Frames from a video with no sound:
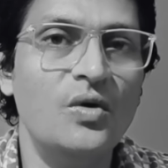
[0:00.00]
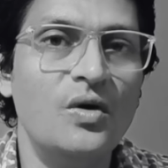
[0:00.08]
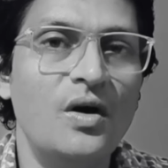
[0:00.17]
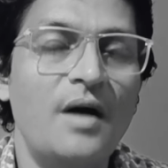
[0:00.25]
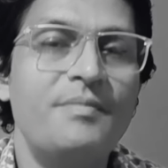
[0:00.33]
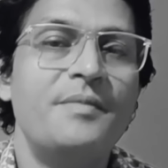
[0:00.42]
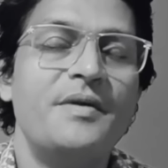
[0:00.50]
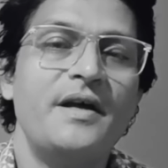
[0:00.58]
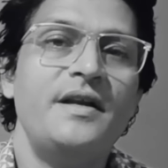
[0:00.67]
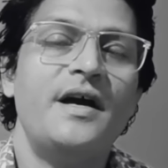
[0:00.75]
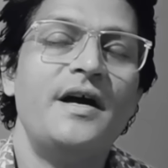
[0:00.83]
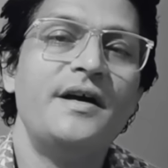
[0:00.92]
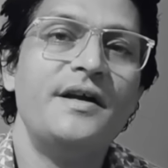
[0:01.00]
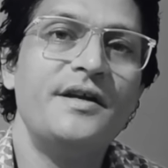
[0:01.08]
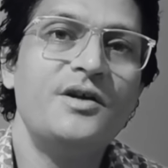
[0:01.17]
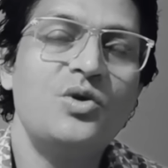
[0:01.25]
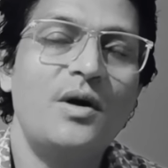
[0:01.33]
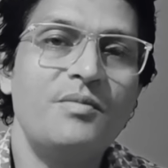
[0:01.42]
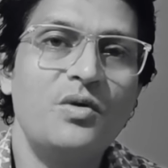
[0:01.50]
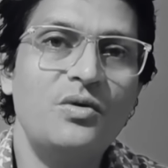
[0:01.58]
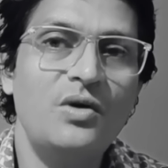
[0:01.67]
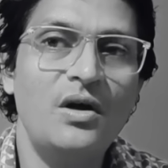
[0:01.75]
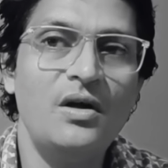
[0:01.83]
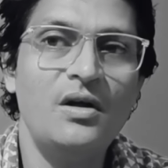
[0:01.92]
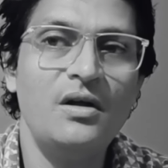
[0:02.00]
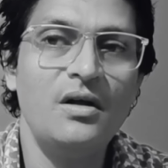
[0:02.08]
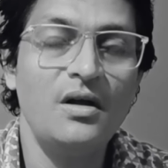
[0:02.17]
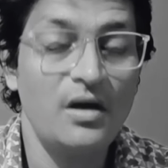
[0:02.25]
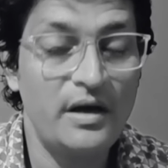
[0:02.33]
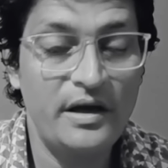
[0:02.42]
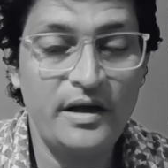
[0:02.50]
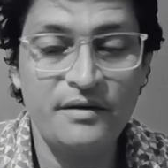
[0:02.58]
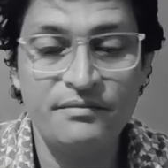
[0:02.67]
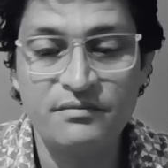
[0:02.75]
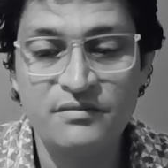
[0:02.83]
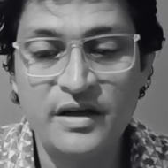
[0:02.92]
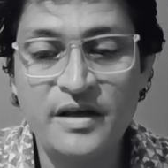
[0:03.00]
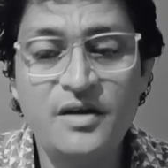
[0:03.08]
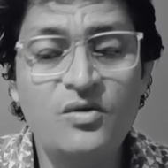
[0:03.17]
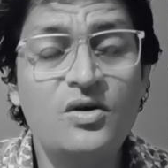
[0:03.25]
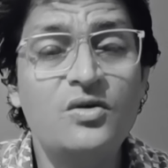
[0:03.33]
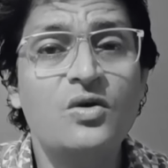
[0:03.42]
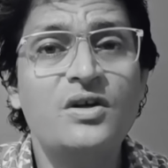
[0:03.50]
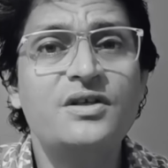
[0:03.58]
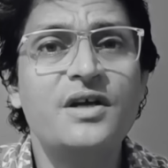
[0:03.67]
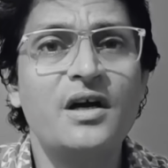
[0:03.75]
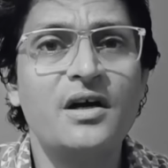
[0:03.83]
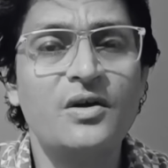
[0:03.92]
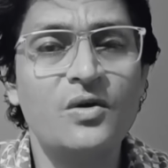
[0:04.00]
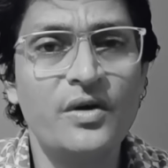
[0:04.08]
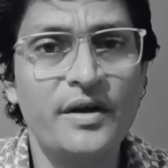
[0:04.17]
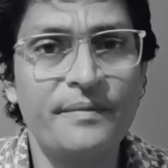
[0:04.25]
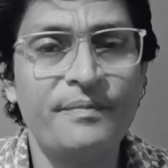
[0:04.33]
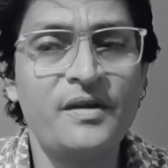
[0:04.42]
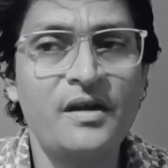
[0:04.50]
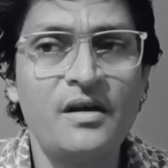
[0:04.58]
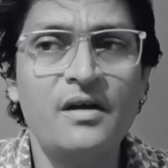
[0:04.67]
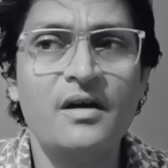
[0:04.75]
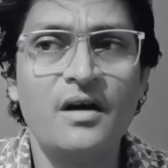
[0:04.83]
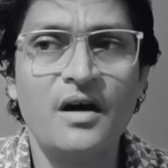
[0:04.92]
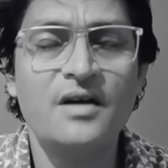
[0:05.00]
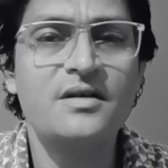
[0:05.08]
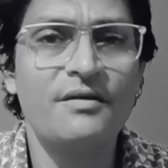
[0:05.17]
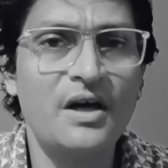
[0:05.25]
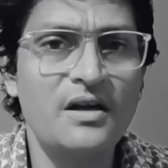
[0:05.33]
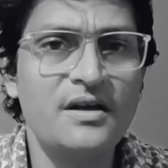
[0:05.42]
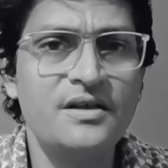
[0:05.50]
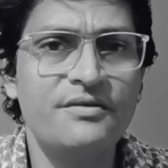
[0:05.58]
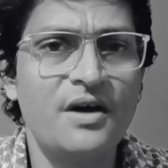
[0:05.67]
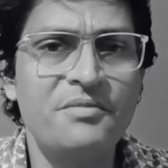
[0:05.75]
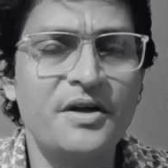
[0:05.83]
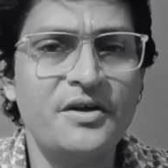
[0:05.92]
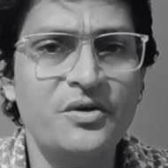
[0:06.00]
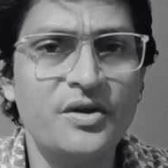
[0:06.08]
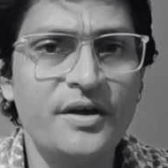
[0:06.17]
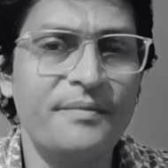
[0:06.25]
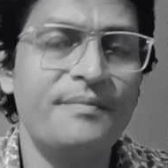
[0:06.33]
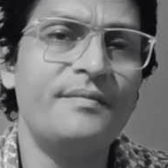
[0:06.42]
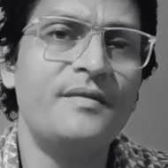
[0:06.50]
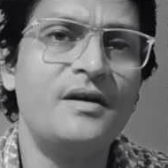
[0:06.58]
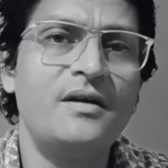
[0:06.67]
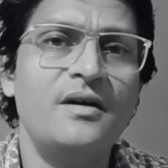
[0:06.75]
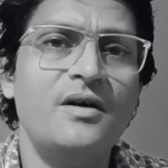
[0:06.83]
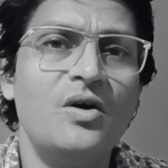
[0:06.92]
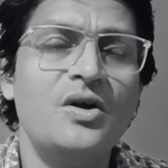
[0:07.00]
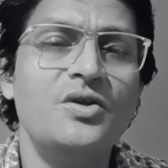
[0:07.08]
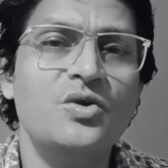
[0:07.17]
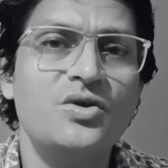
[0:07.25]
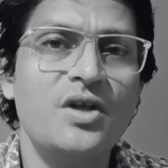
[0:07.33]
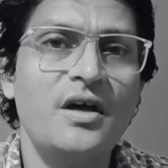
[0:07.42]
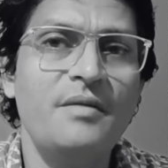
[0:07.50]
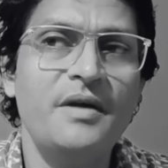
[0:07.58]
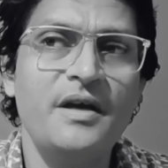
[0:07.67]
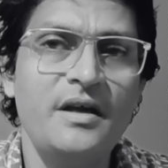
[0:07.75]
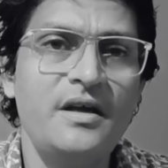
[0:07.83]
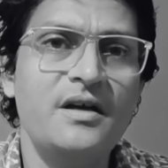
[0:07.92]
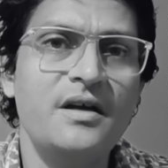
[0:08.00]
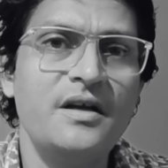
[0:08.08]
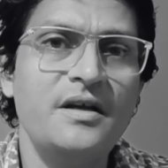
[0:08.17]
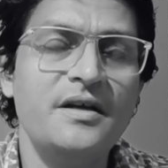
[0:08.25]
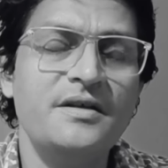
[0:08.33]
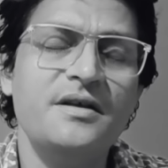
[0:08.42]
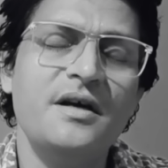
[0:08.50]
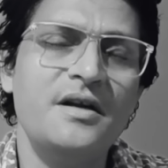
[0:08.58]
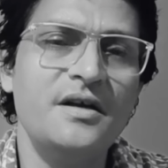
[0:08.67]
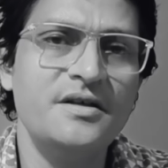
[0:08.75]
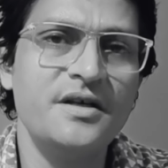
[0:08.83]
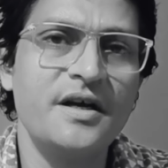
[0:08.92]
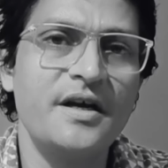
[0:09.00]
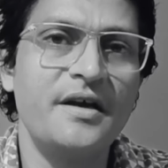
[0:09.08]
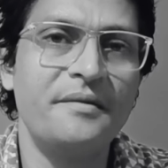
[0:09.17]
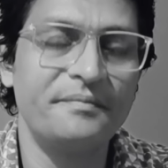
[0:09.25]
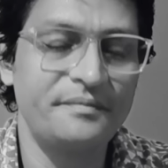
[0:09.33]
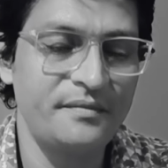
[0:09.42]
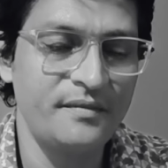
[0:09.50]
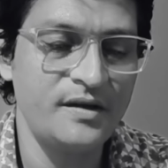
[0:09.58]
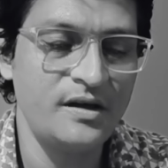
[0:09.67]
तो हो आपने पढ़ाई लिखाई करी है तो आपको खैर नहीं है उन्हें नॉलेज क्या कर लोगे हर सवाल के जवाब नहीं होते और हिंदुस्तान में एक नहीं ऐसी अनेक जगह हैं